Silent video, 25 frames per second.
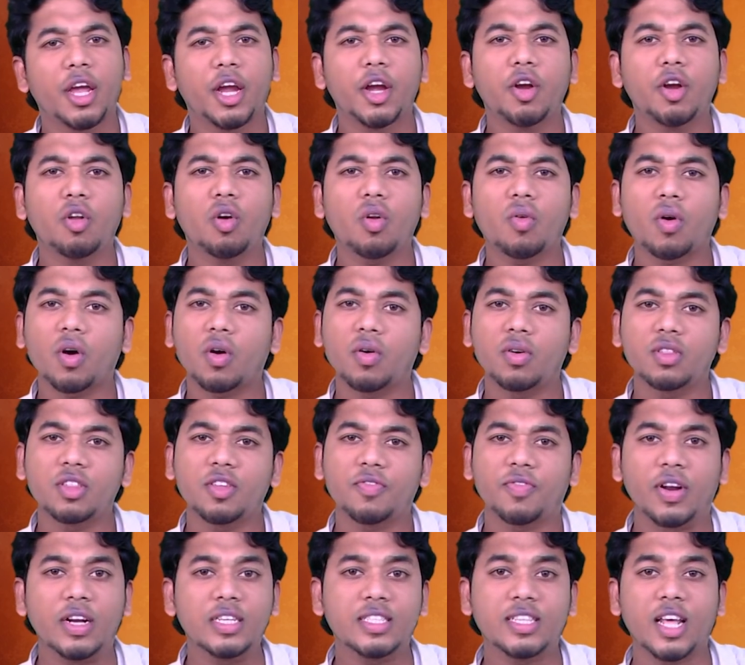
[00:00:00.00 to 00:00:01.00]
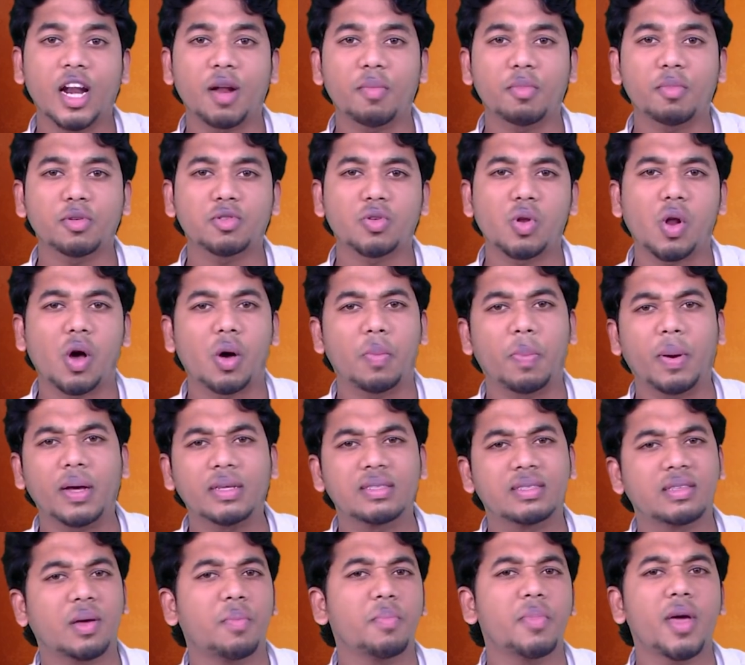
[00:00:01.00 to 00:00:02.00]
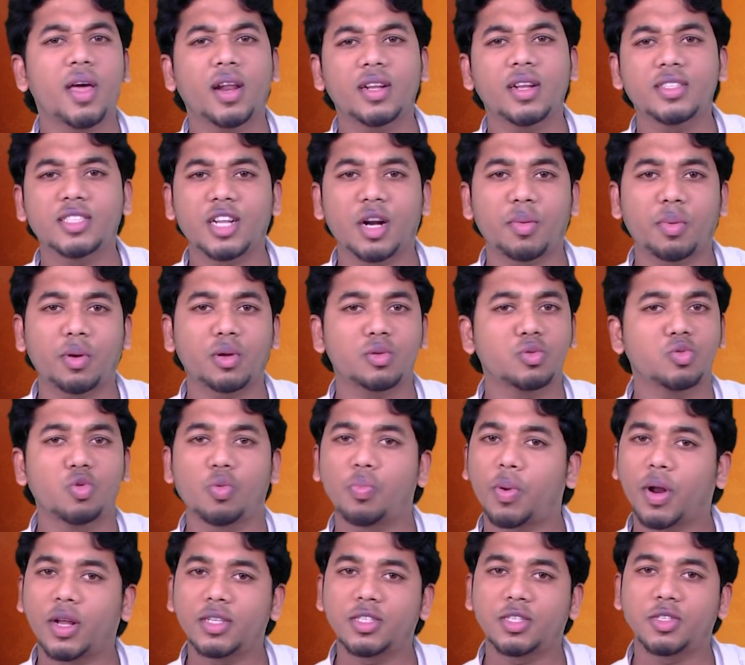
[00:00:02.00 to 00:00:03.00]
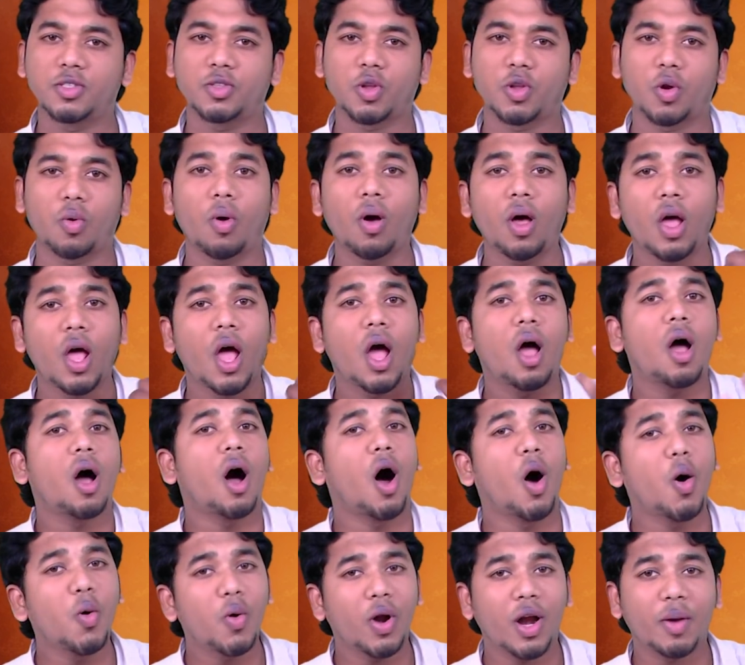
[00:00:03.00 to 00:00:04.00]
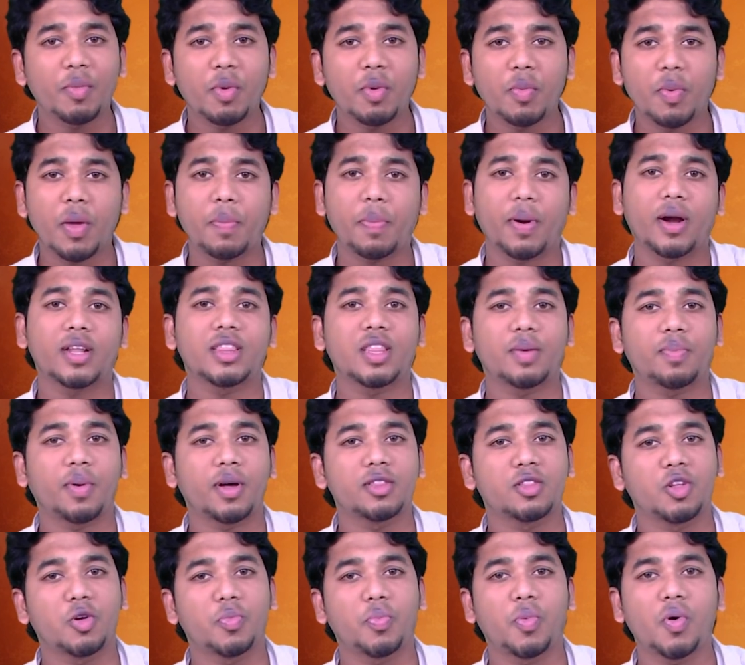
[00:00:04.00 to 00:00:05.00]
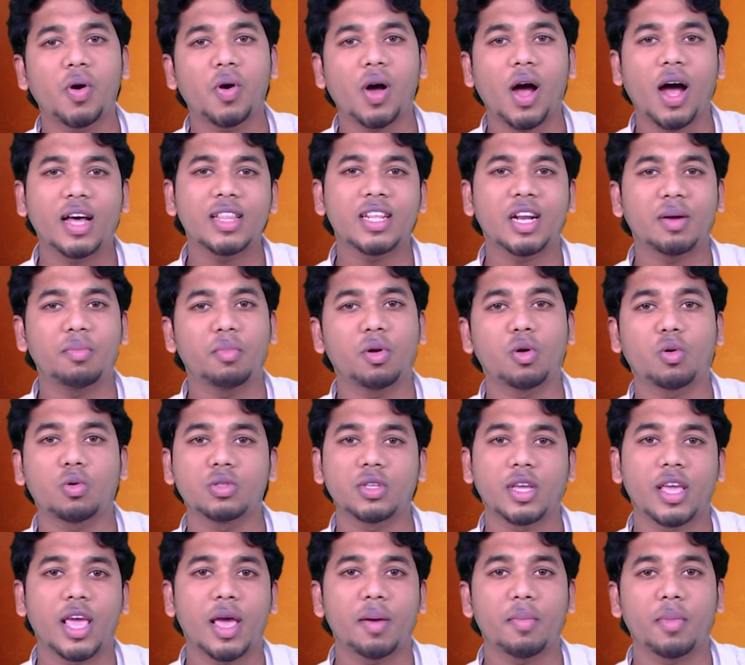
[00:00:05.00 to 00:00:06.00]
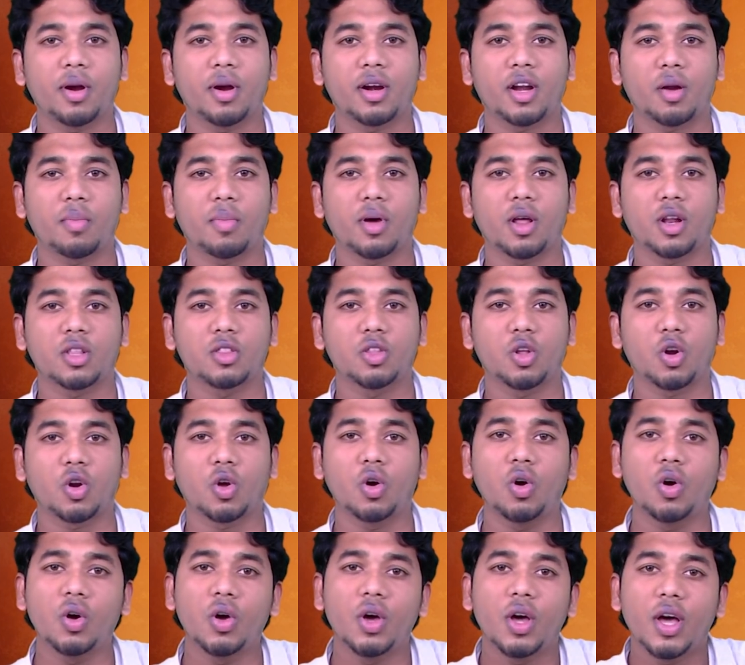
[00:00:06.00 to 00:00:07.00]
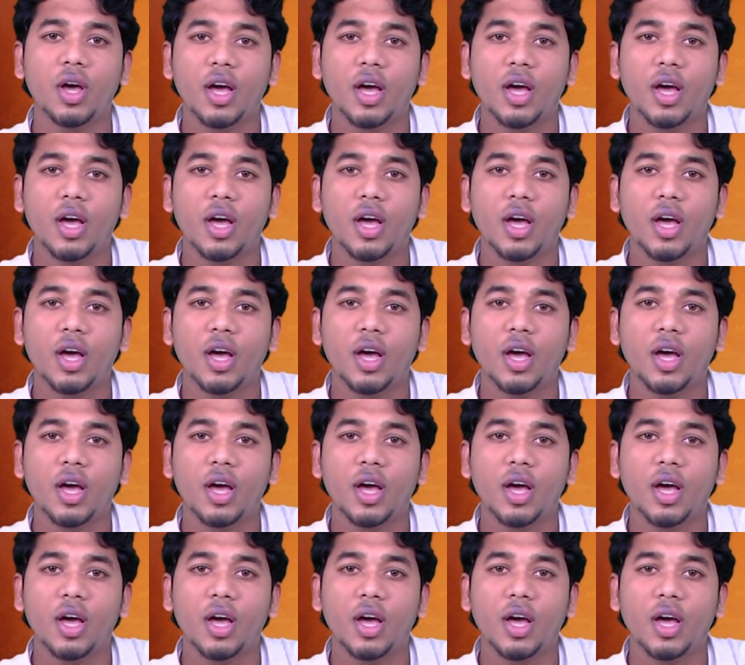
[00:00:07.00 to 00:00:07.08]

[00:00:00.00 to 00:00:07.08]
இன்னொரு வகை வந்து ஃப்ரெண்ட்ஸ் எல்லாமே சொல்லுவாங்க பா செம்மையாக இருந்துச்சு படம் சூப்பராக இருந்துச்சுன்னு சொல்லுவோம் அவங்கள நம்பி போய் படத்தை பார்த்துருப்போம் அது நம்மளுக்கு கொஞ்சம் ஏமாற்றமாக இருந்திருக்கும்